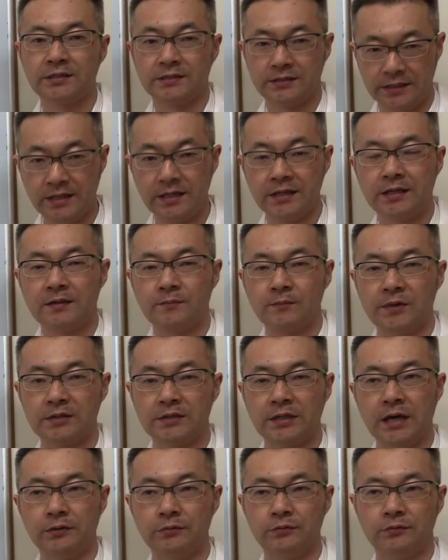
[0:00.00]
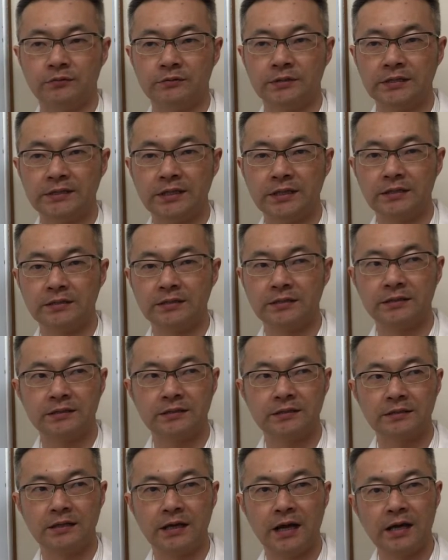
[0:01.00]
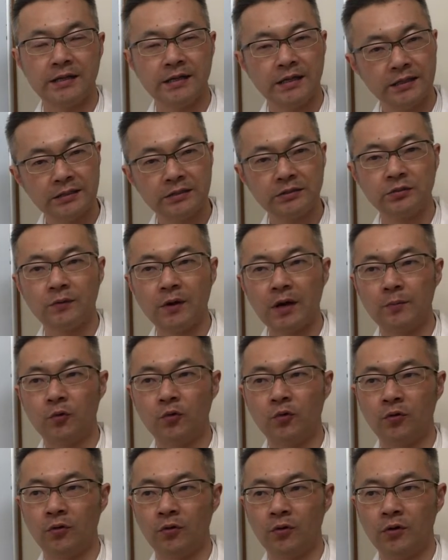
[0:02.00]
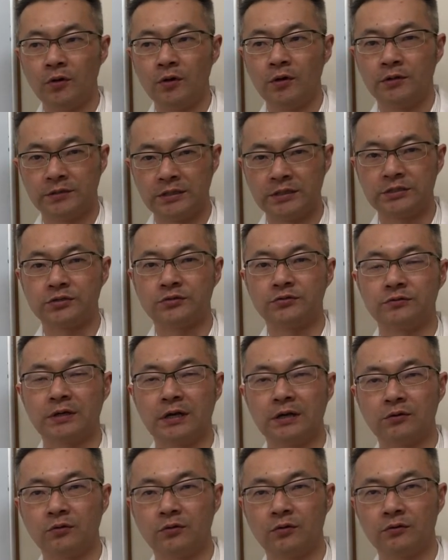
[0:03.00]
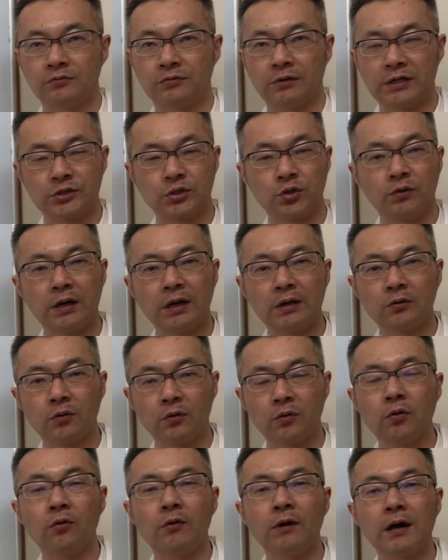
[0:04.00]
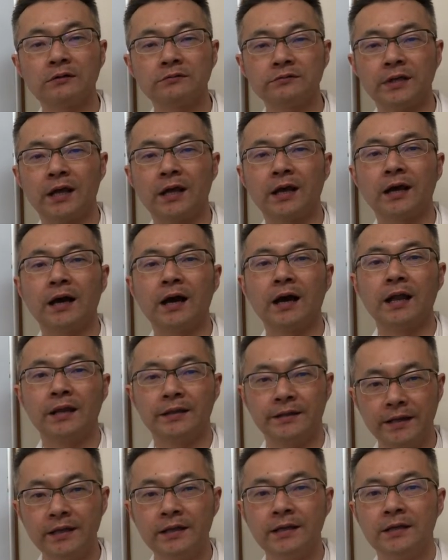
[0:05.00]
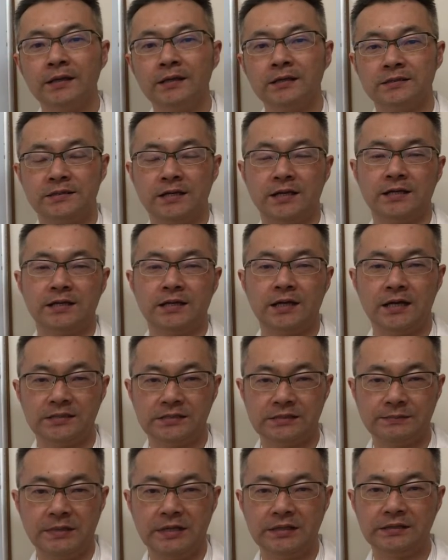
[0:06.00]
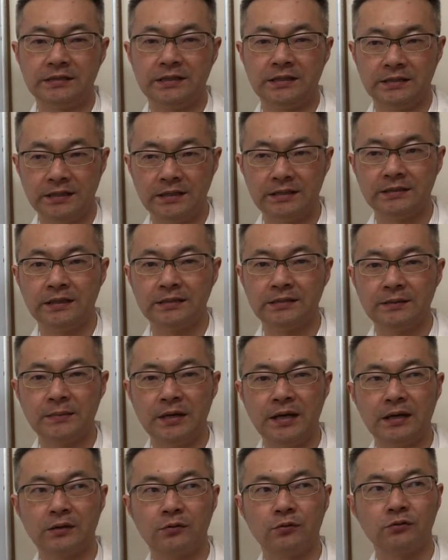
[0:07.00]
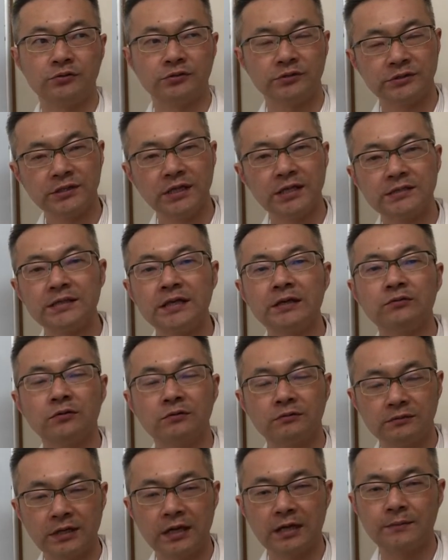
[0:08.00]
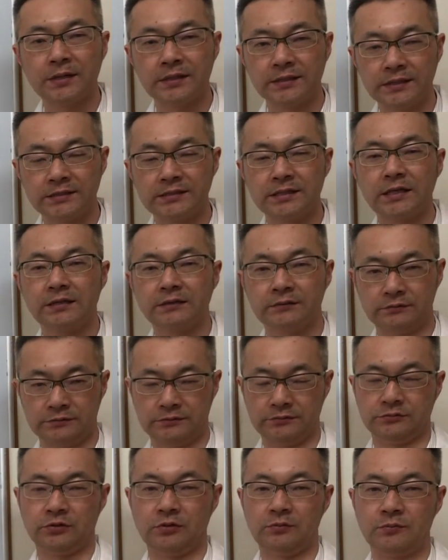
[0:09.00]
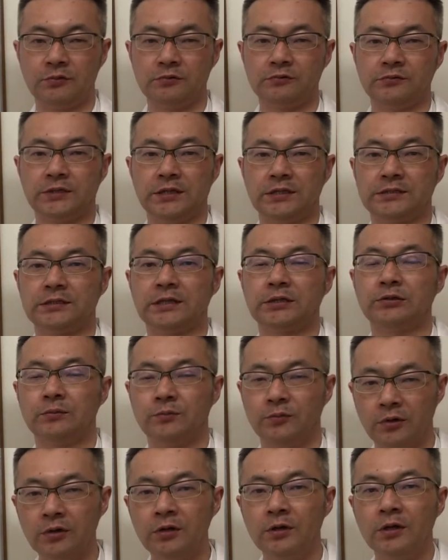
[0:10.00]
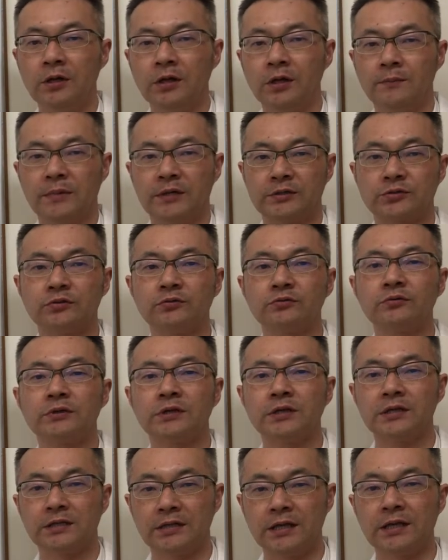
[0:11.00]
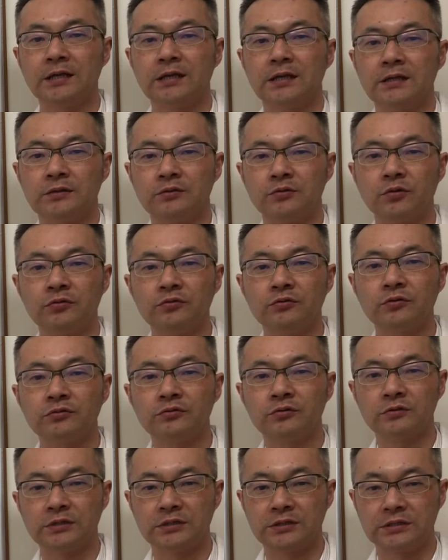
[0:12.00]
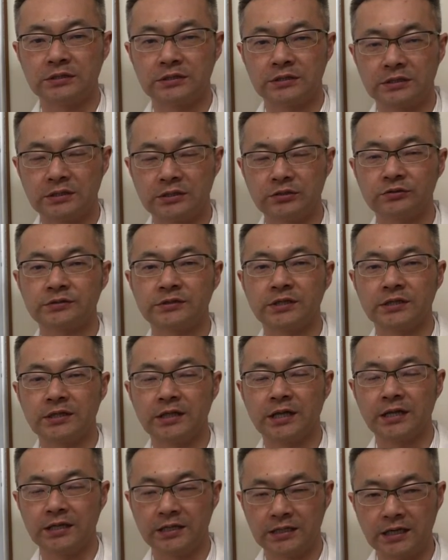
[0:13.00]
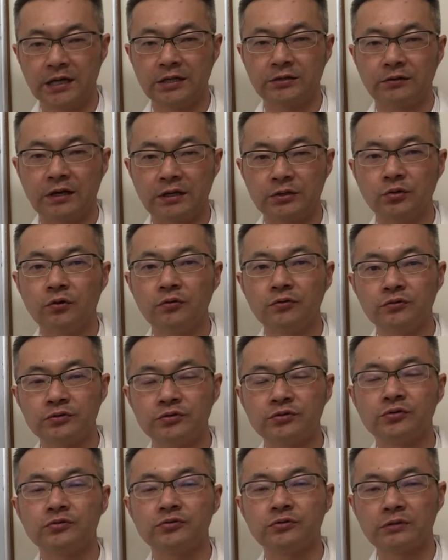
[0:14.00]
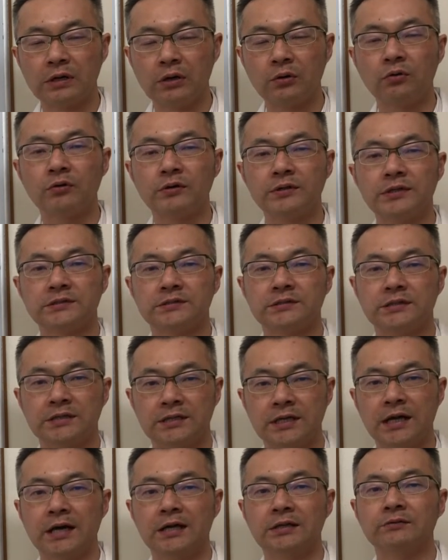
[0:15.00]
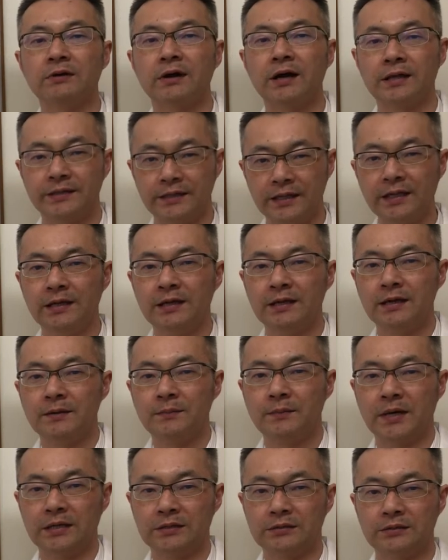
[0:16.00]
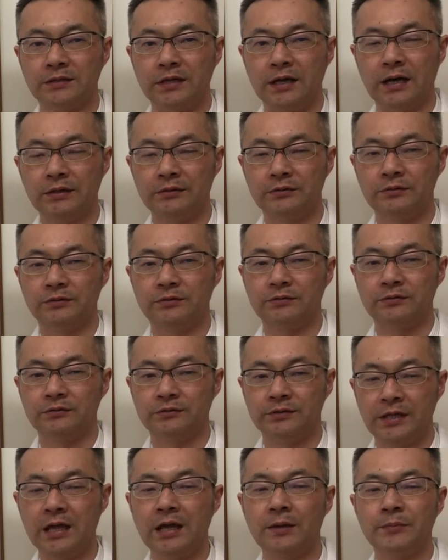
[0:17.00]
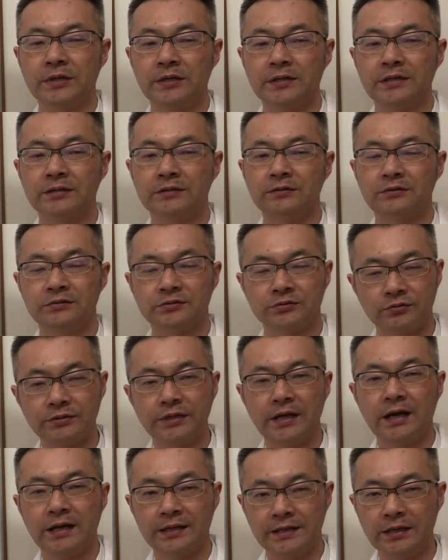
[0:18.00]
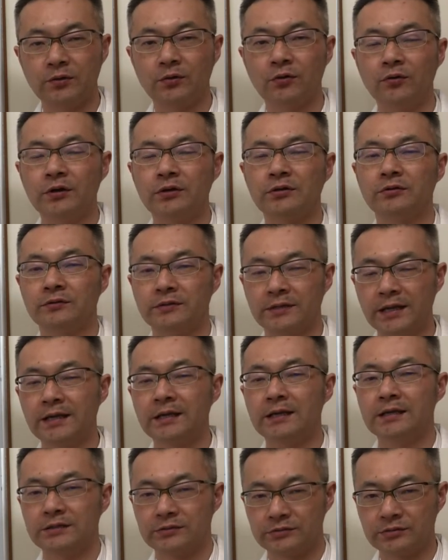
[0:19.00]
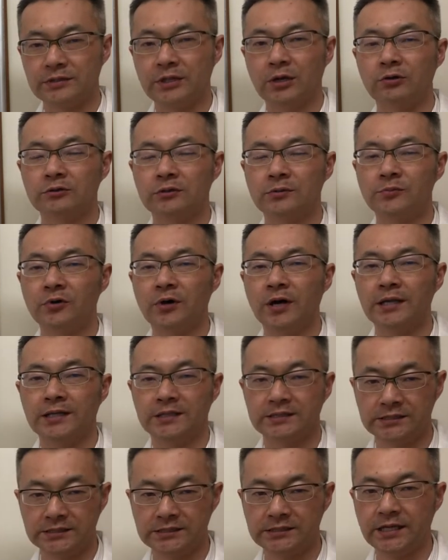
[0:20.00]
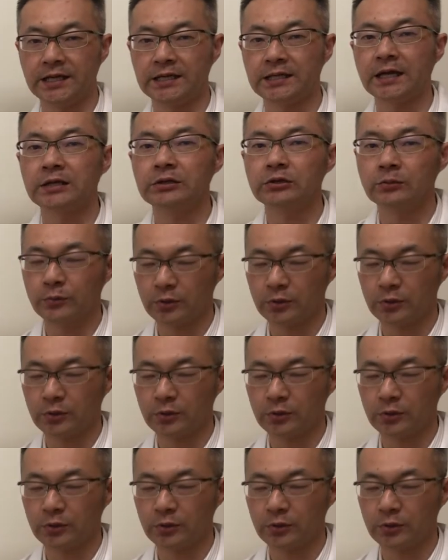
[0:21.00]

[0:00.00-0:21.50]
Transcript: ね、まあ、あの、大体、早い人はもう、ね、中学校とか小学校高学年からね、生理が始まってね、だいたいまあ50歳前後ぐらいまで生理来ると思うんですけども、まあその時にね、どういうことに気をつけたらいいかとか、どういう症状が起こりやすいかとかね、まあ、あの、悩みの相談がね、多いので、そういったこともお話ししていきたいと